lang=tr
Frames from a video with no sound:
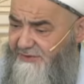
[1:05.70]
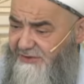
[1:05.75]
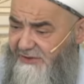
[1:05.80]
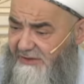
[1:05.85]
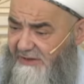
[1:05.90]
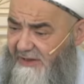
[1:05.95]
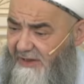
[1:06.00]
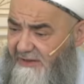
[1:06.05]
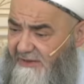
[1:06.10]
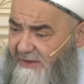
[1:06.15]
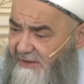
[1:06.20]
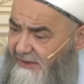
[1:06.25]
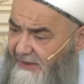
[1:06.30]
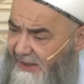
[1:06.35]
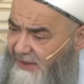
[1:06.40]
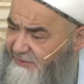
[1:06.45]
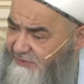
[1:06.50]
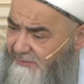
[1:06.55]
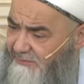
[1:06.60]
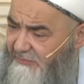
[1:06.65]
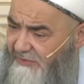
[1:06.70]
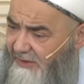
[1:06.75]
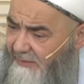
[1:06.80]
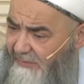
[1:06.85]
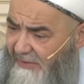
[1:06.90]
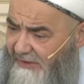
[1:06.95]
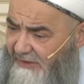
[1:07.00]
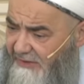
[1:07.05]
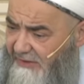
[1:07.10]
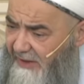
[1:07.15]
şiirlerinde de yazdım diye
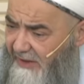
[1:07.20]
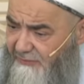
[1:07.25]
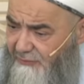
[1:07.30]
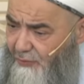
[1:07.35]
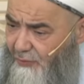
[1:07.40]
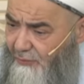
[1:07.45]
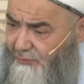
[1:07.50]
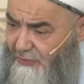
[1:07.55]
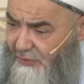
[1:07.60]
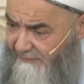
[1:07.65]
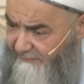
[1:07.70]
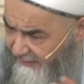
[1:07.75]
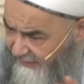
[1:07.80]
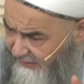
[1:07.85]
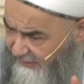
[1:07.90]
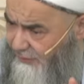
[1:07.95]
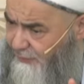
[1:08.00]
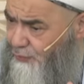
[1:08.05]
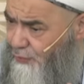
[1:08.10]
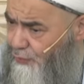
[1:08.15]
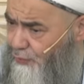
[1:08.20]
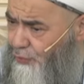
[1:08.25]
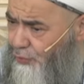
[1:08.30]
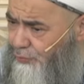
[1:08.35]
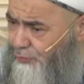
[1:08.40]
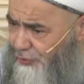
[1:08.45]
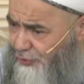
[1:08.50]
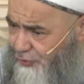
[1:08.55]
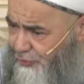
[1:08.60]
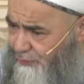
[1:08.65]
belki de hatırlıyorum. Çünkü Efendiden çok
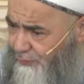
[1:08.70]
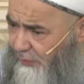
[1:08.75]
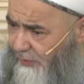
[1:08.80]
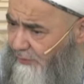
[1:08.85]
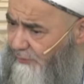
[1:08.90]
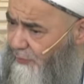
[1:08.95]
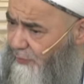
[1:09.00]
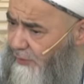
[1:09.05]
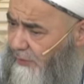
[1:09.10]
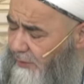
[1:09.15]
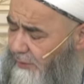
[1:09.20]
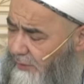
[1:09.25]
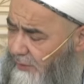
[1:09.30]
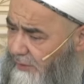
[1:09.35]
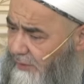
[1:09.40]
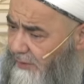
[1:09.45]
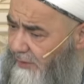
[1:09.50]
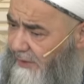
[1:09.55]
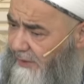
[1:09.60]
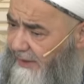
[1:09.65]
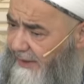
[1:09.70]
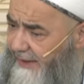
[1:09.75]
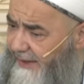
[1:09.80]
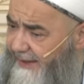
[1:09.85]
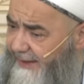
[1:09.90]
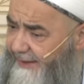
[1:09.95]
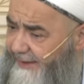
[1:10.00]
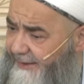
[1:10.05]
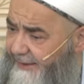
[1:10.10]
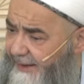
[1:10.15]
duymuştum bunu.
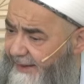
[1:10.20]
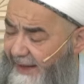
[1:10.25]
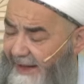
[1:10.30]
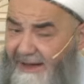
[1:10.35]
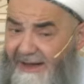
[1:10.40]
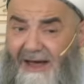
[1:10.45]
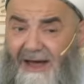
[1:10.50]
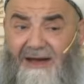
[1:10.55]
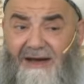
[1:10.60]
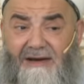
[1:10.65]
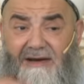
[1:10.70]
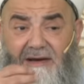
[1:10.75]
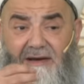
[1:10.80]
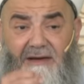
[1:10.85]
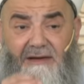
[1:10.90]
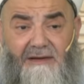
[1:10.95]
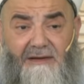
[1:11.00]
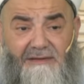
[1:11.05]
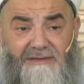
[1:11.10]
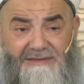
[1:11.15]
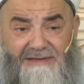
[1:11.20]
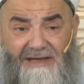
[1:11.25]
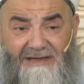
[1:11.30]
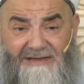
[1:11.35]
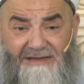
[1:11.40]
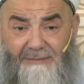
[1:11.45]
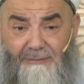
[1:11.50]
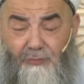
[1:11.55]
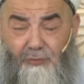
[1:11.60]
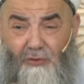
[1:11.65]
Eğer
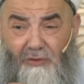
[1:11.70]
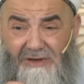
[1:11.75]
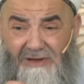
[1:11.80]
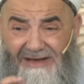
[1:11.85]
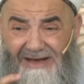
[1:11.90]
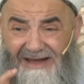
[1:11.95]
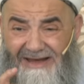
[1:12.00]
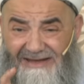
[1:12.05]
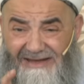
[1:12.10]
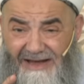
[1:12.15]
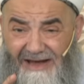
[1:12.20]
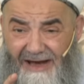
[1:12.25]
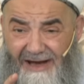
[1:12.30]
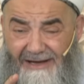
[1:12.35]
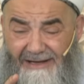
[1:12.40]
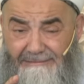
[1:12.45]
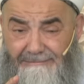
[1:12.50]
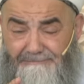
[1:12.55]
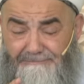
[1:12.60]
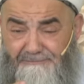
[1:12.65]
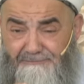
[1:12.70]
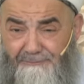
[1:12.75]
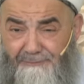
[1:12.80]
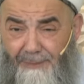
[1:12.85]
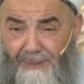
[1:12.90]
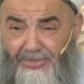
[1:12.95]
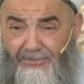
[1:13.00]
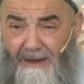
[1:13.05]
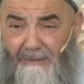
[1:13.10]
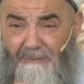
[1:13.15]
dedi bu Leyla
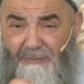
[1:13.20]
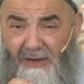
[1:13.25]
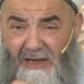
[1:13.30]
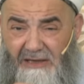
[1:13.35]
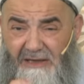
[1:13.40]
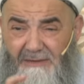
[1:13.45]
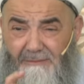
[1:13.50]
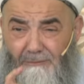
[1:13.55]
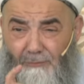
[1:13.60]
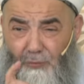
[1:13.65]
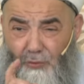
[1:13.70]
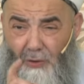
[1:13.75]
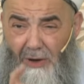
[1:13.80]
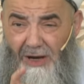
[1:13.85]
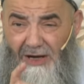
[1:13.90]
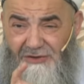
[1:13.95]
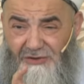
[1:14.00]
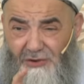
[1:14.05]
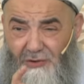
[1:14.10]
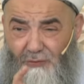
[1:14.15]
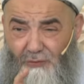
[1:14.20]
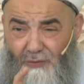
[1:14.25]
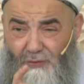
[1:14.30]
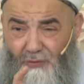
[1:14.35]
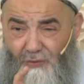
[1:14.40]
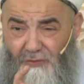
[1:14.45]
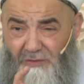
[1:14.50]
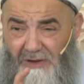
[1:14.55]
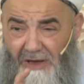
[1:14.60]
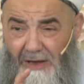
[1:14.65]
benim bu aşk
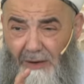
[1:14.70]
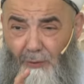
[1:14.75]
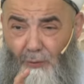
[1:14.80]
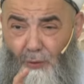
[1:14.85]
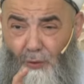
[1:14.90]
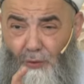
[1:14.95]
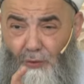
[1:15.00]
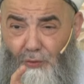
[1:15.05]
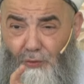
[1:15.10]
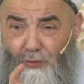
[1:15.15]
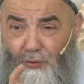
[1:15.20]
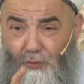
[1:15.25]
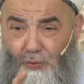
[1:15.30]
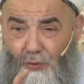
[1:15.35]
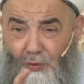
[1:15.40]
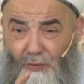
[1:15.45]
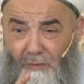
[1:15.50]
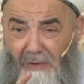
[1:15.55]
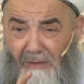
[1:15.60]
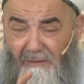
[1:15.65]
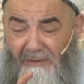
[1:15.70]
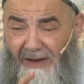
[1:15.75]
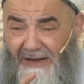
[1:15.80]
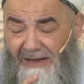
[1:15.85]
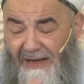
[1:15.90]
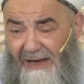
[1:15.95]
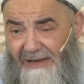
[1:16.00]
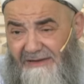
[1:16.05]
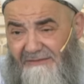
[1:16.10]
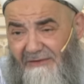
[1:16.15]
uğrunda öldürülmeme
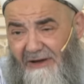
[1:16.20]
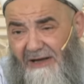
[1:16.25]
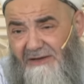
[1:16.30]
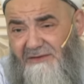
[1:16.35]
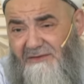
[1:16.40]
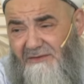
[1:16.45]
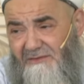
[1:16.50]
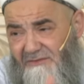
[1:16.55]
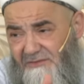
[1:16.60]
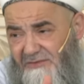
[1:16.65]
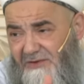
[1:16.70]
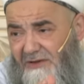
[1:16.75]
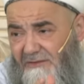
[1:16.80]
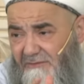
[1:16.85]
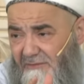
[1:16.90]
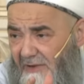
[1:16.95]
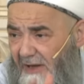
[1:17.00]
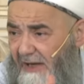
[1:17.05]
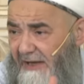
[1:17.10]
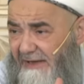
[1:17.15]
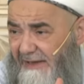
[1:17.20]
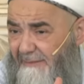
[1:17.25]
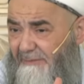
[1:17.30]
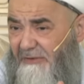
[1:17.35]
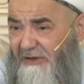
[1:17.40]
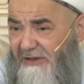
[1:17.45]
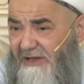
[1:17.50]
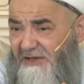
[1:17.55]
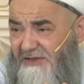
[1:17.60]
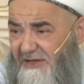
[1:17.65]
yani veya işte
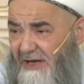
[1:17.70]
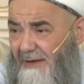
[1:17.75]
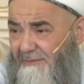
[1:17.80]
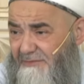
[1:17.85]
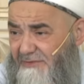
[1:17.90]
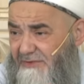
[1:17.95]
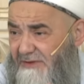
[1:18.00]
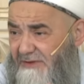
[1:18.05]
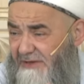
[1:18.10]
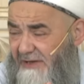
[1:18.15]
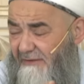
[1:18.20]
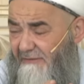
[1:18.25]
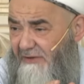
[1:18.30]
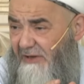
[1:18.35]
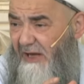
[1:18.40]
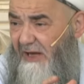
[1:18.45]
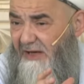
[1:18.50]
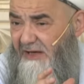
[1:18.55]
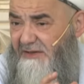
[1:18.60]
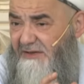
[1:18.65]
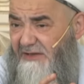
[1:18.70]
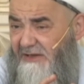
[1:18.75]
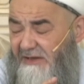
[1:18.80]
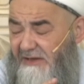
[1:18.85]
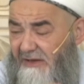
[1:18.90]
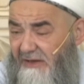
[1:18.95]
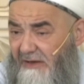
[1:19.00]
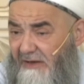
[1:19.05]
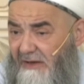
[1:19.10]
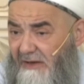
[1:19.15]
eriyip gideceğim, sevgi
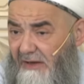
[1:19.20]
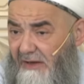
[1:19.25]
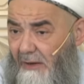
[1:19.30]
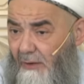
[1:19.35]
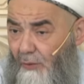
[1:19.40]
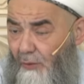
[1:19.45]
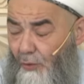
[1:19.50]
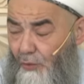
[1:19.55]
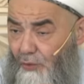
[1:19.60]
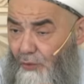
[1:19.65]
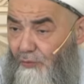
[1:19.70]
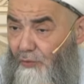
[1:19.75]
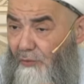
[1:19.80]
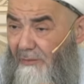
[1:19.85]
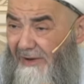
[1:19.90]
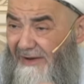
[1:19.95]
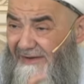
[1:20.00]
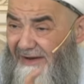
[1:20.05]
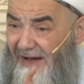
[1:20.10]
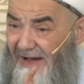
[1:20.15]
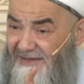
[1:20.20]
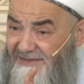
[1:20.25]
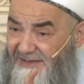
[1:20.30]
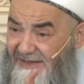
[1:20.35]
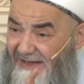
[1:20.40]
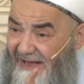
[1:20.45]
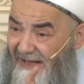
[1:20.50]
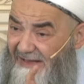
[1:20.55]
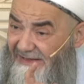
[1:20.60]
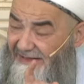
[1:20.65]
eritir, ölümüme razı
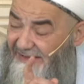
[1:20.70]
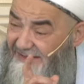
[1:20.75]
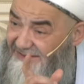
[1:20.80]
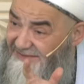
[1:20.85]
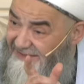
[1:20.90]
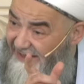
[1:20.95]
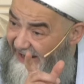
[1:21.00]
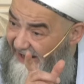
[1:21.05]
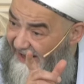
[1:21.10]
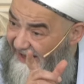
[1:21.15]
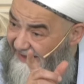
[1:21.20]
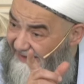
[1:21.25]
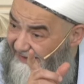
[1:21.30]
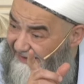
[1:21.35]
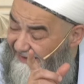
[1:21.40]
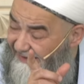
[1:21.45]
geldiyse